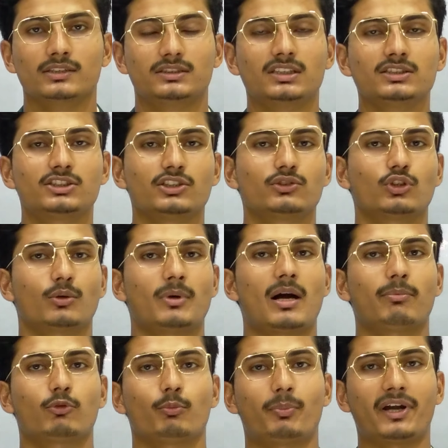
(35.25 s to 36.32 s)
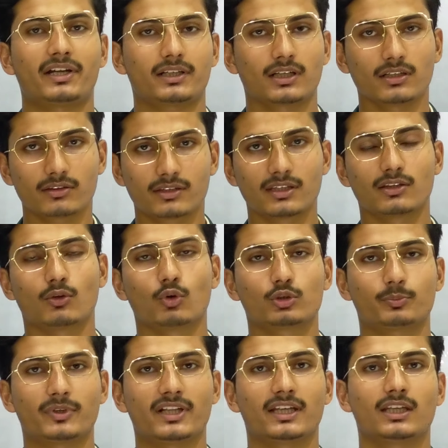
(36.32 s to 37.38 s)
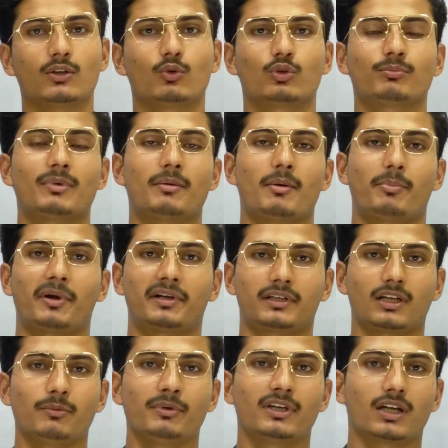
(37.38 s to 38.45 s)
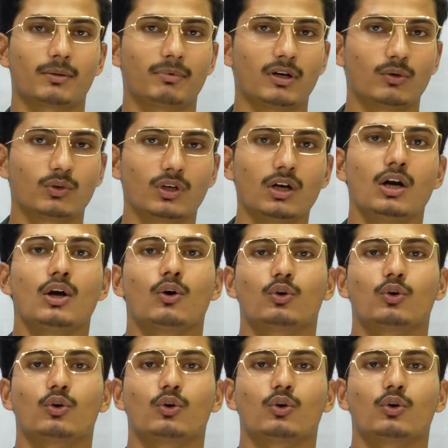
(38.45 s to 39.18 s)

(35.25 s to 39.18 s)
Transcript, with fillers: जिन चीज़ों में आपको प्रैक्टिकल्स की ज़रूरत पड़ेगी उनमें मैं प्रैक्टिकल भी करवाऊँगा